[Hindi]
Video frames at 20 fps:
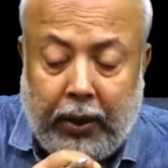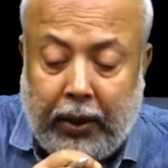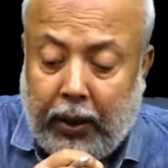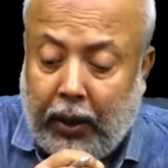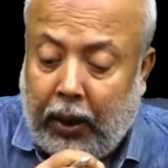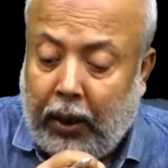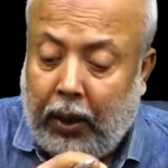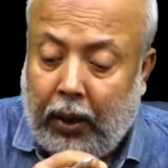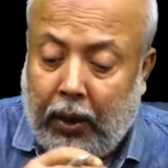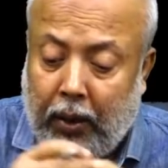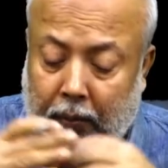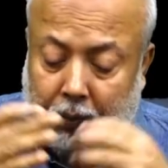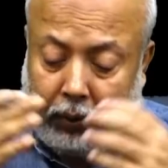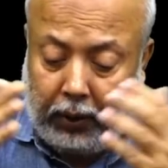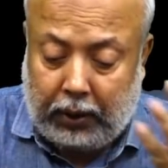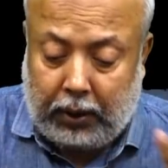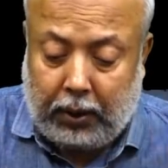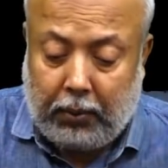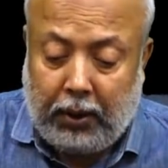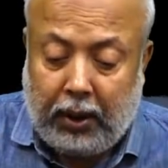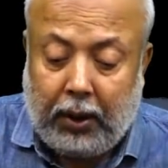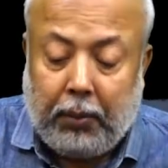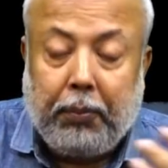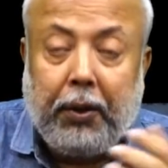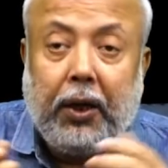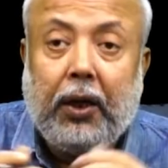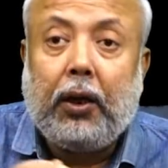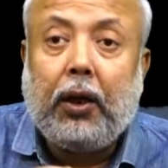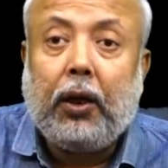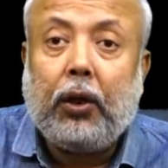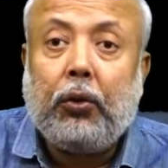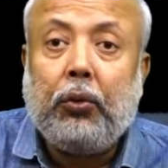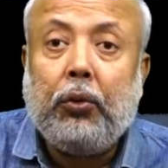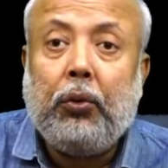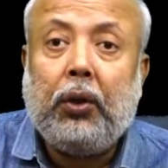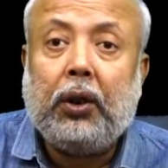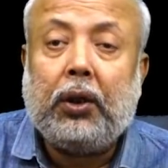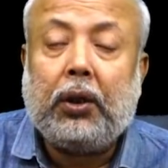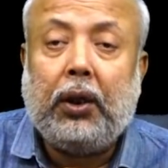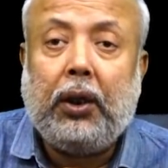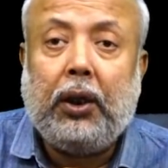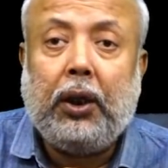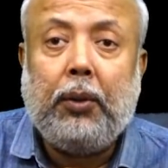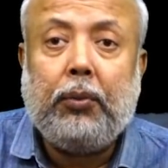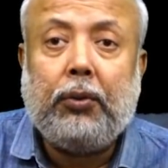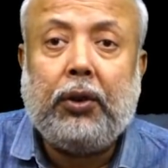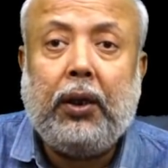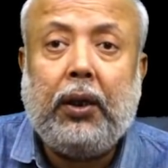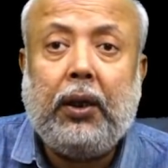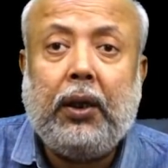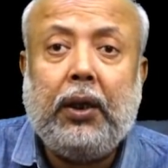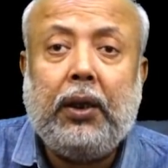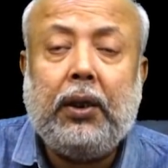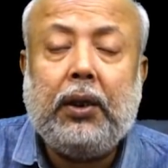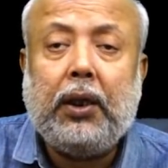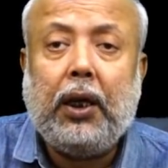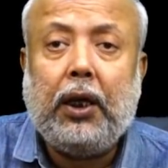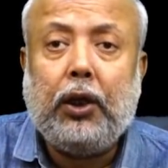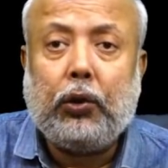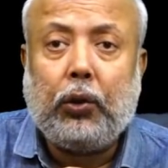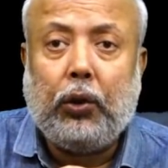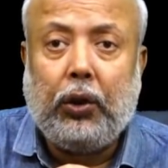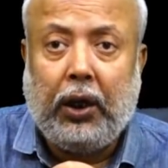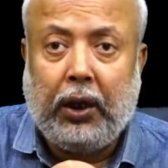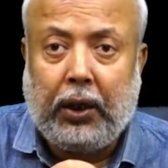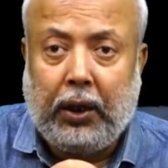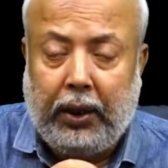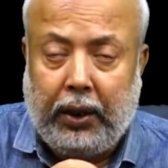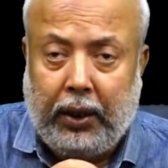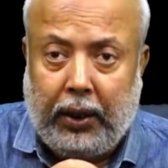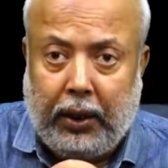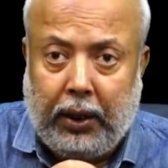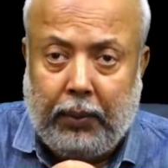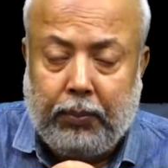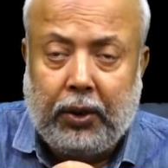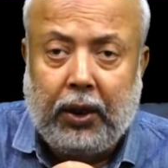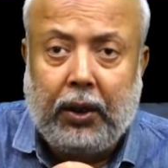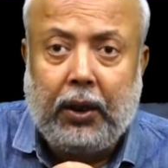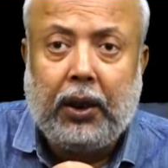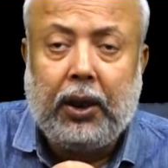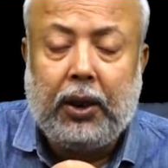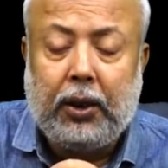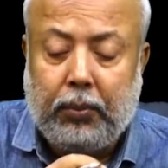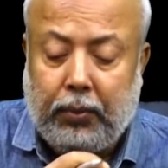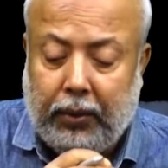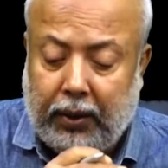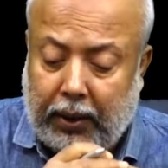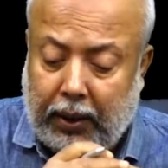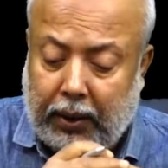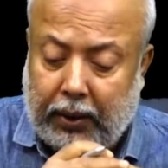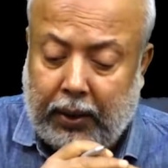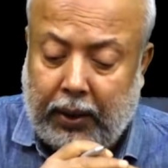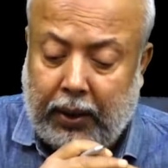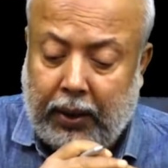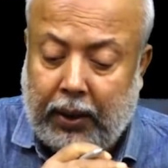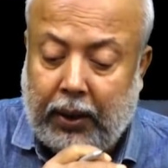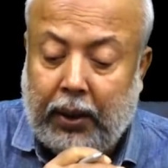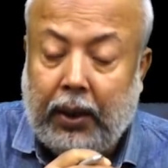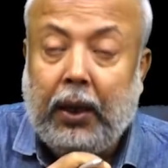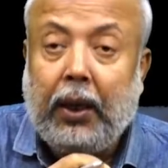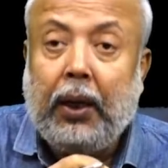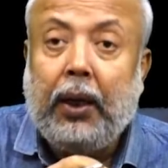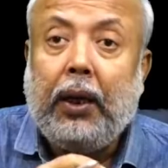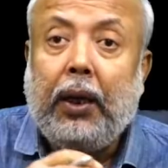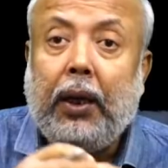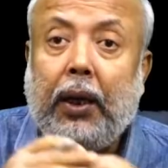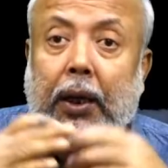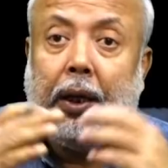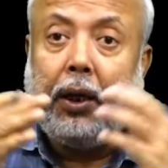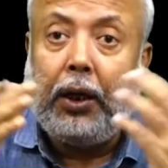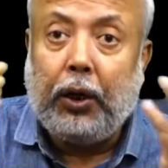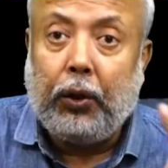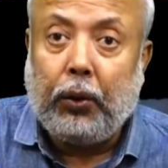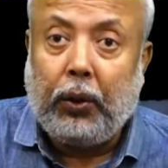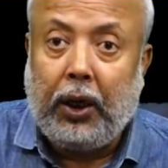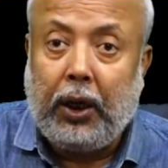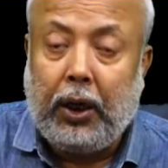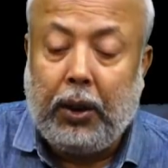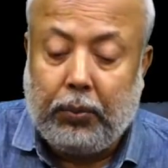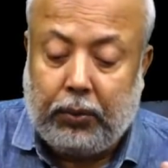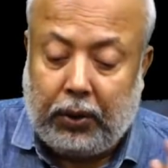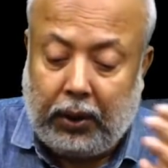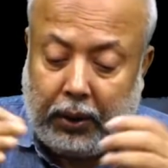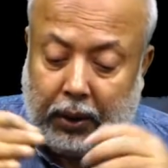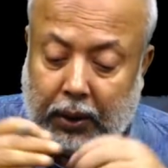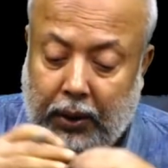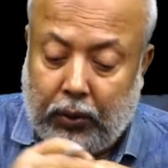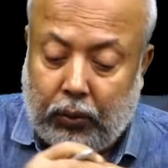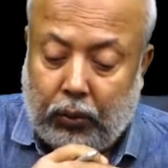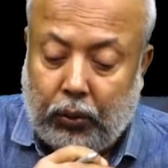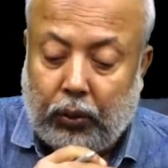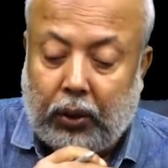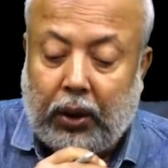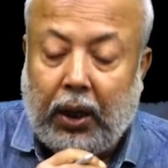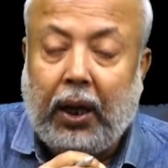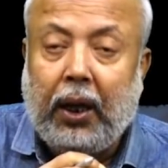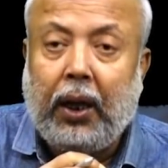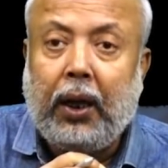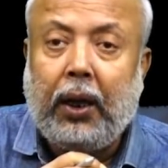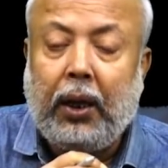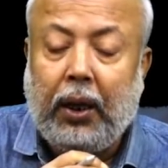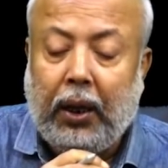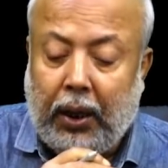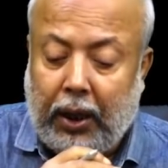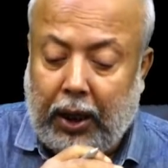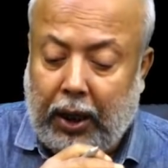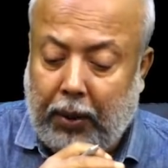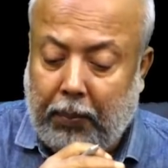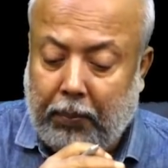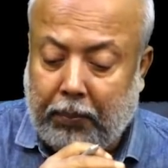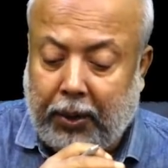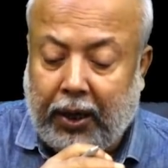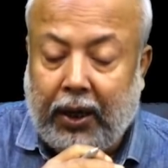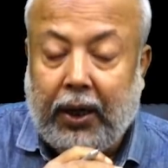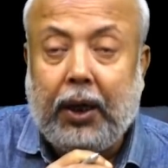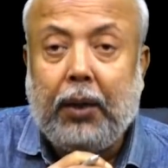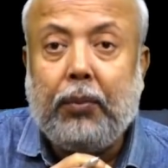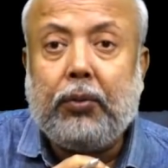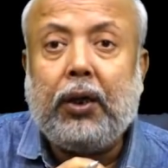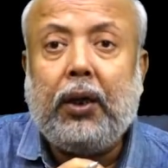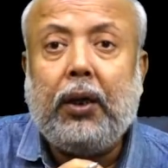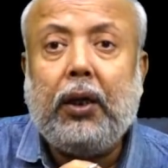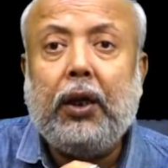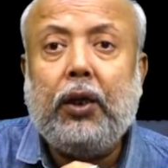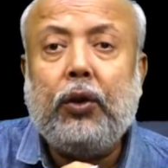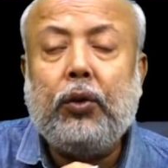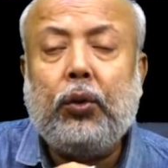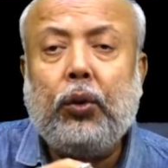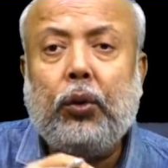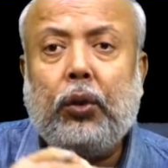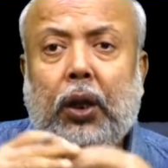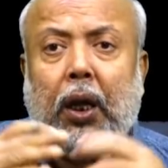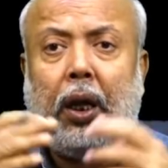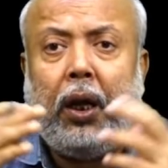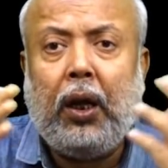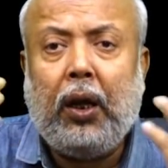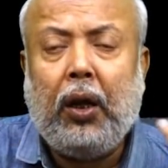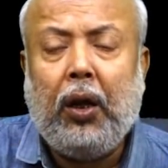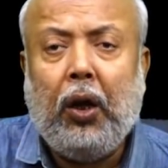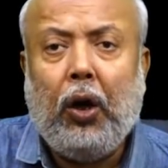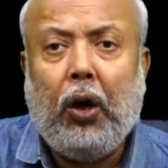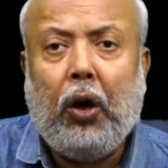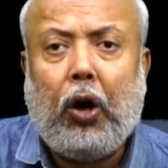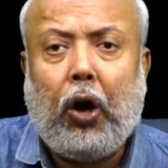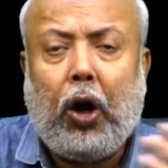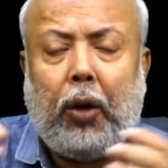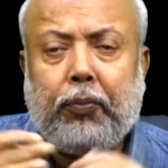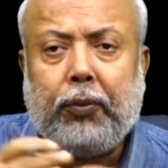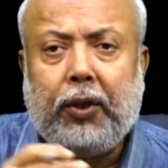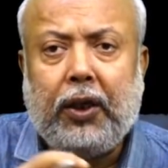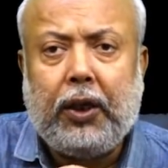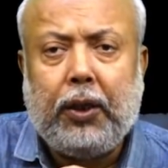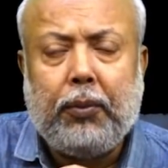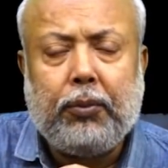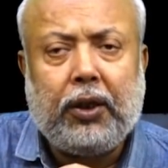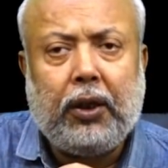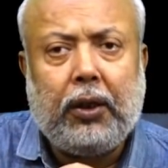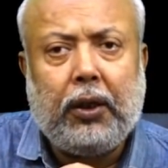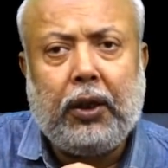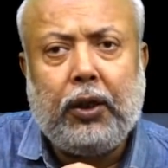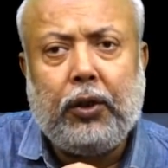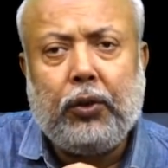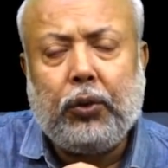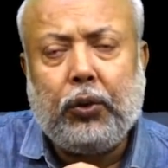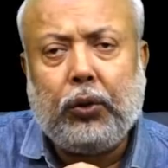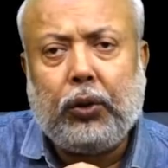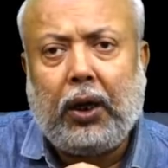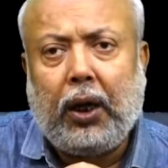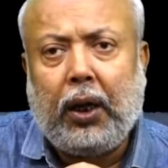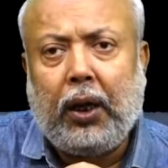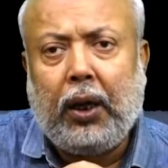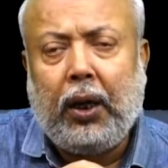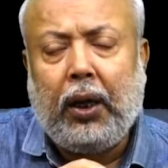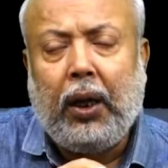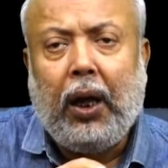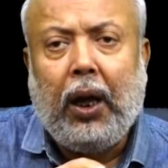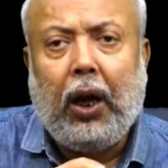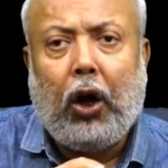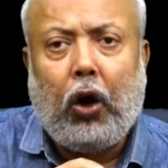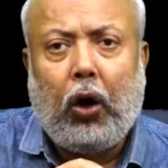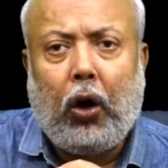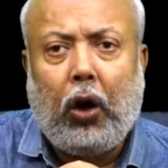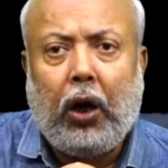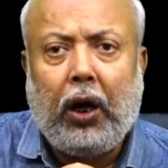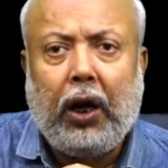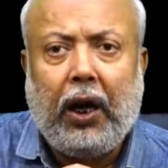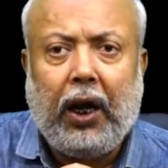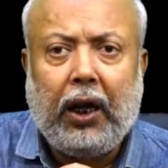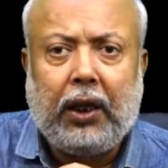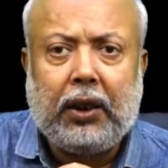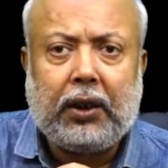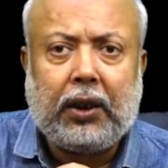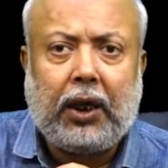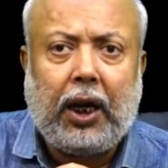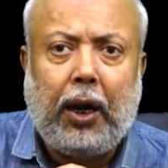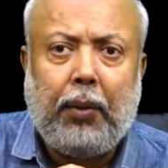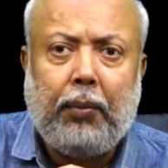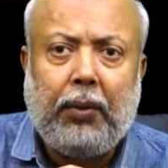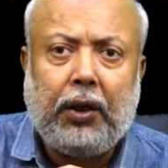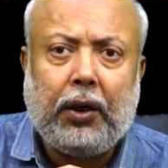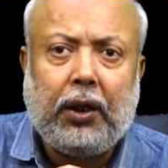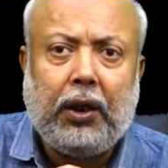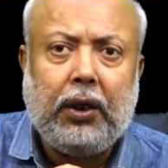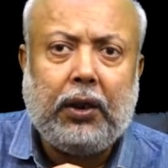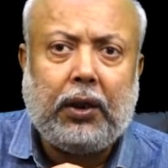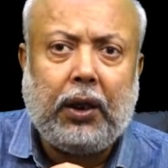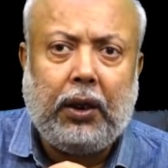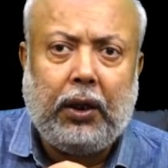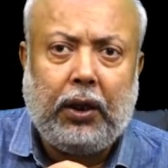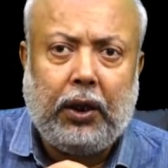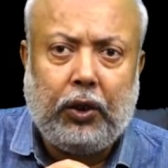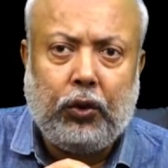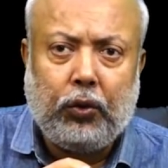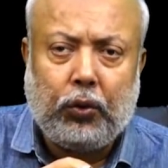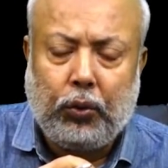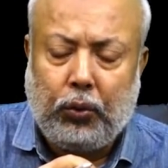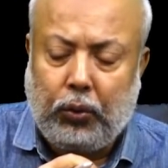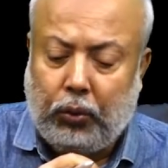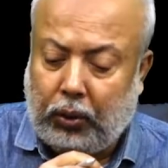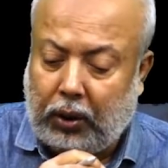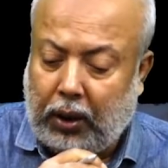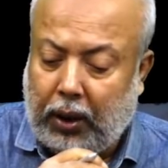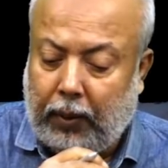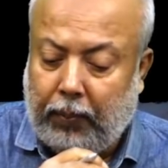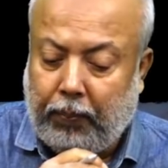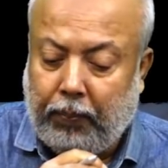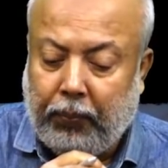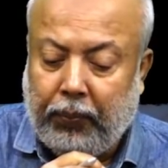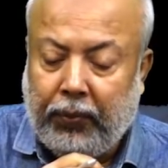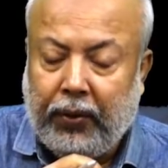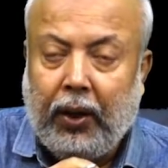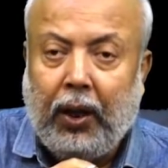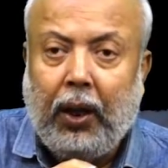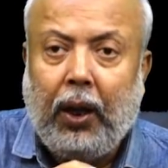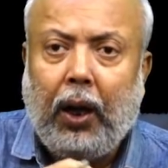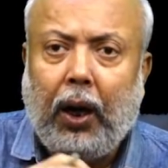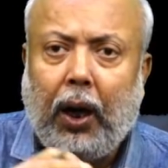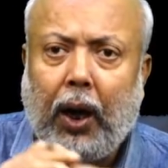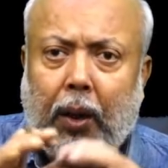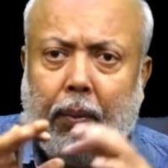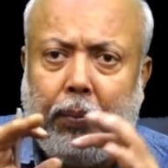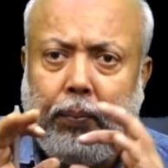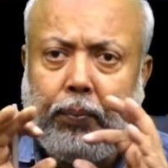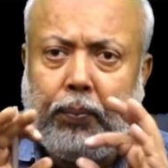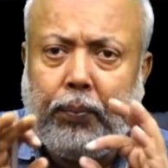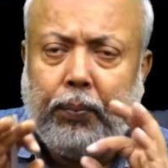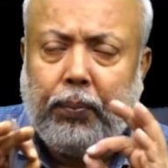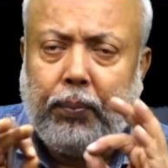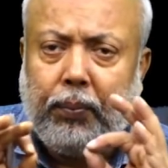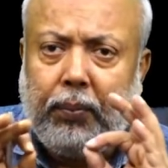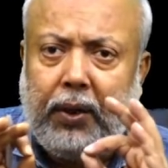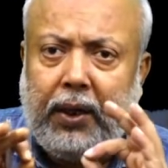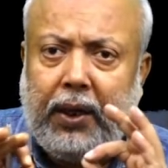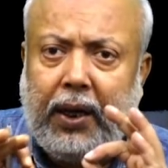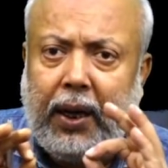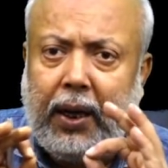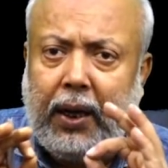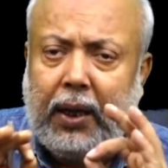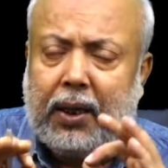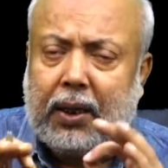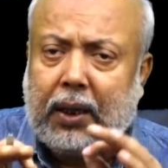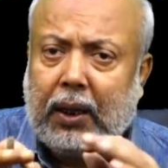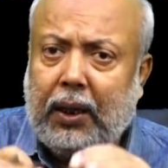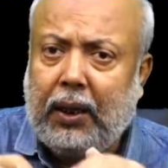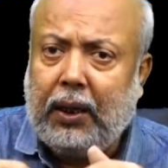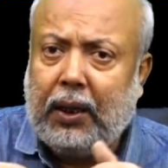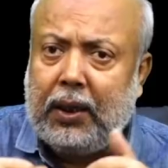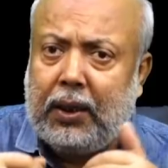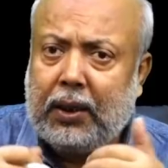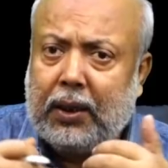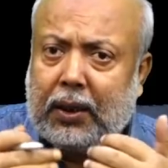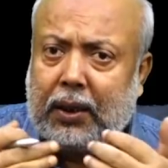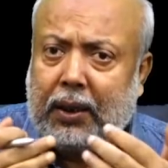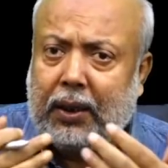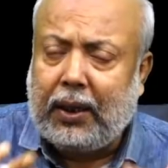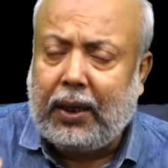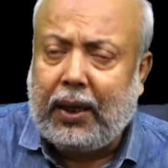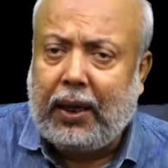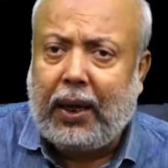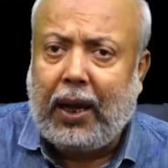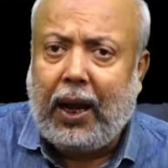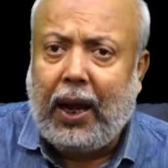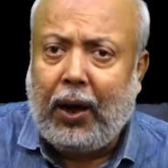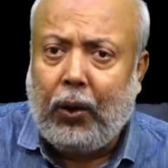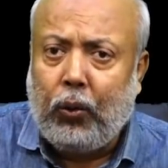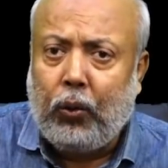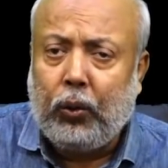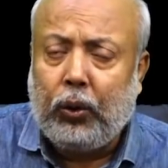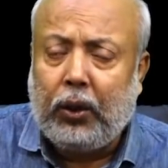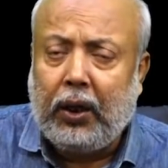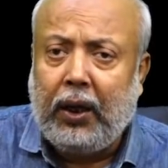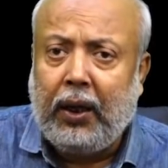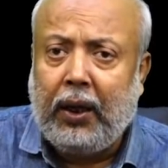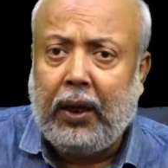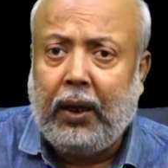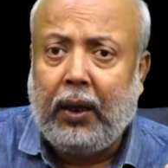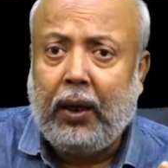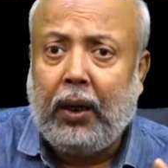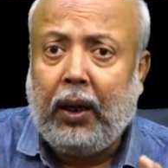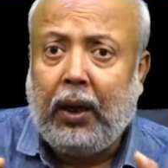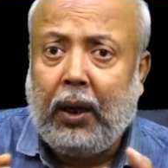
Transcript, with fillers: भी फिर से मैं रिपीट कर दूँ असर्टिव सेंटेंस या इसको डिक्लेरेटिव सेंटेंस भी कहते हैं इंटेरोगेटिव सेंटेंस होता है इम्परेटिव सेंटेंस होता है ऑप्टेटिव सेंटेंस होता है और एक्सक्लैमेटरी सेंटेंस होता है अब ये सेंटेंस क्या होते हैं